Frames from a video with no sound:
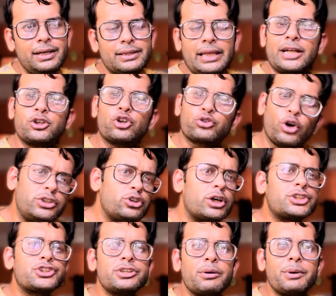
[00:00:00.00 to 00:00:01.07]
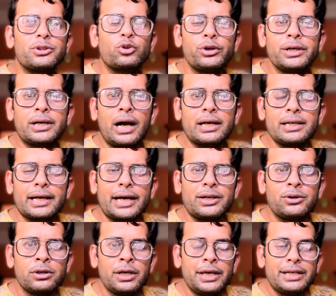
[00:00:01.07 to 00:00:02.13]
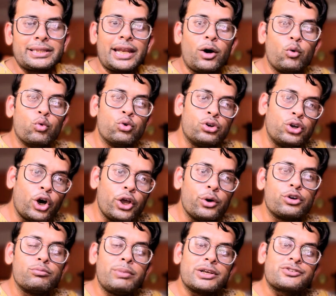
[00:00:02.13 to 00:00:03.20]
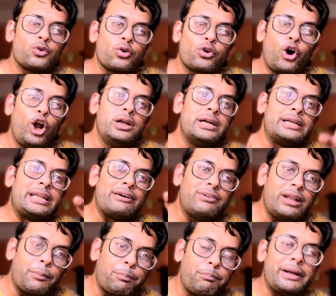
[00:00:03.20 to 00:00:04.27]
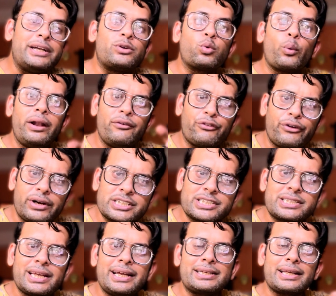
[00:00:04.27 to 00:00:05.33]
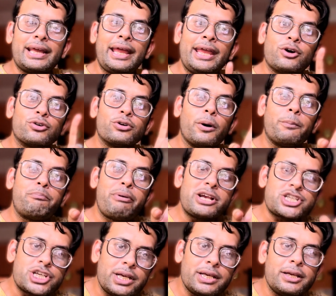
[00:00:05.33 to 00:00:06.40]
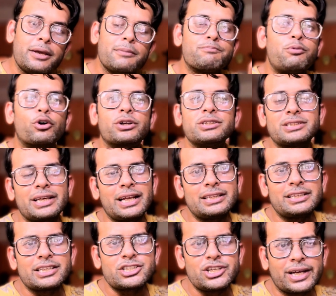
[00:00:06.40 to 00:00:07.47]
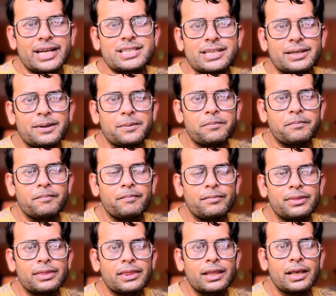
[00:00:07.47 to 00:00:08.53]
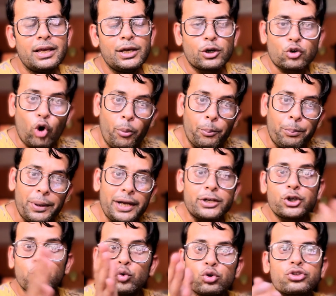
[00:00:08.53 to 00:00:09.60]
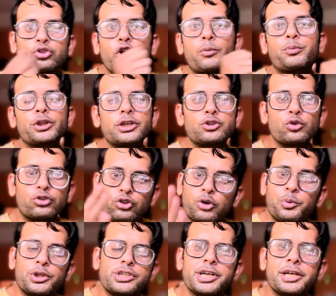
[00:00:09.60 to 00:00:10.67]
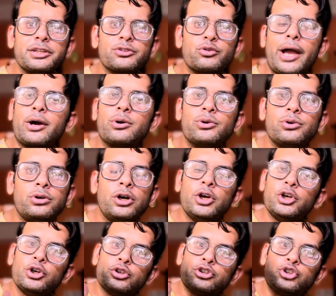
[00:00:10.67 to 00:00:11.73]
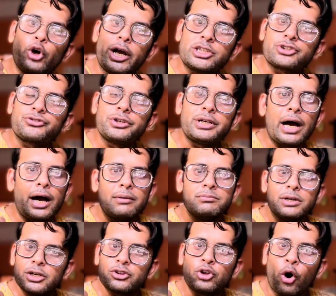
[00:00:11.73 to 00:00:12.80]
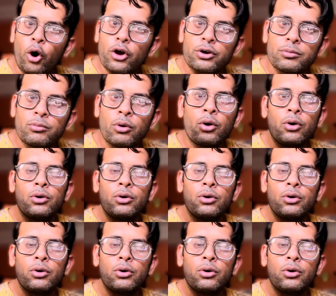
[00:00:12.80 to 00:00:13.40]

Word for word: তারা যতই জয়শ্রী নামের ধনী গাক না কেন তারা উন্নয়ন বা সো কল্ড ডেভেলপমেন্ট ওয়েলফেয়ার স্টেট এইগুলো বেশি ইম্পর্টেন্স এরা দিতে শিখেছে কম্পেয়ার টু উত্তরপ্রদেশ উত্তরপ্রদেশে কিন্তু এখনো জয় শ্রীরাম ধর্ম